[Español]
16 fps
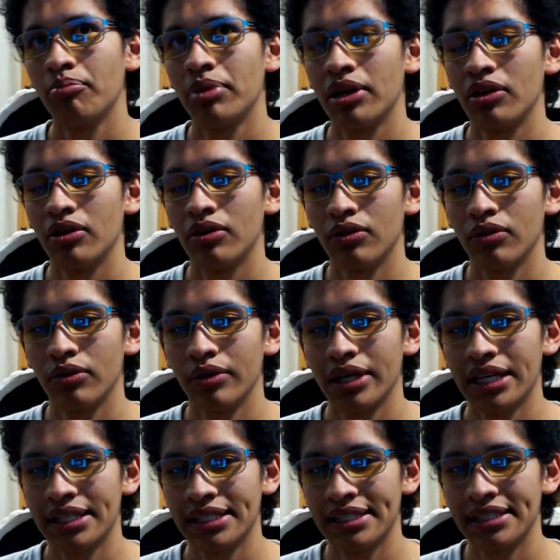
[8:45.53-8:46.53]

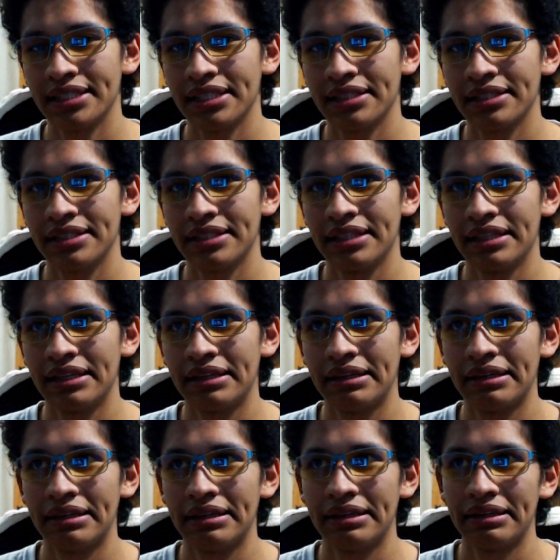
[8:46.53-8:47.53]
pero es
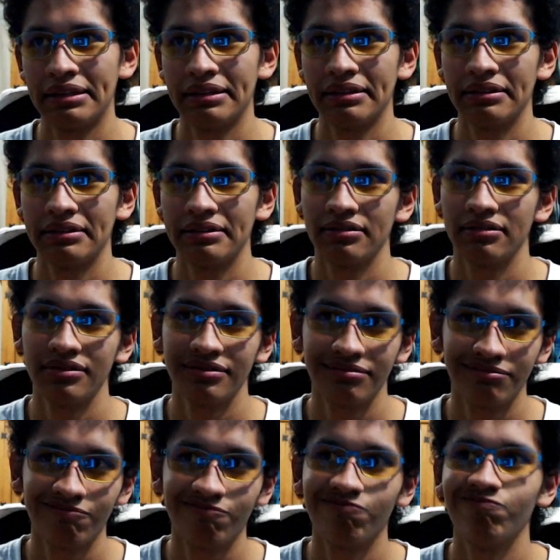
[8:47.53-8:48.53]
este
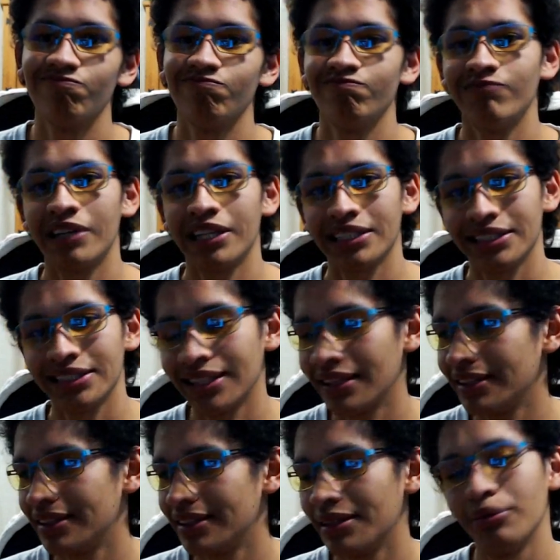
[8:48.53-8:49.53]

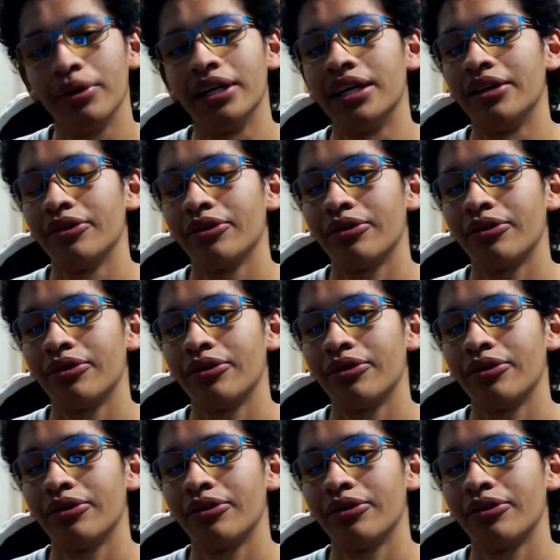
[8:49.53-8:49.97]
bastante buena.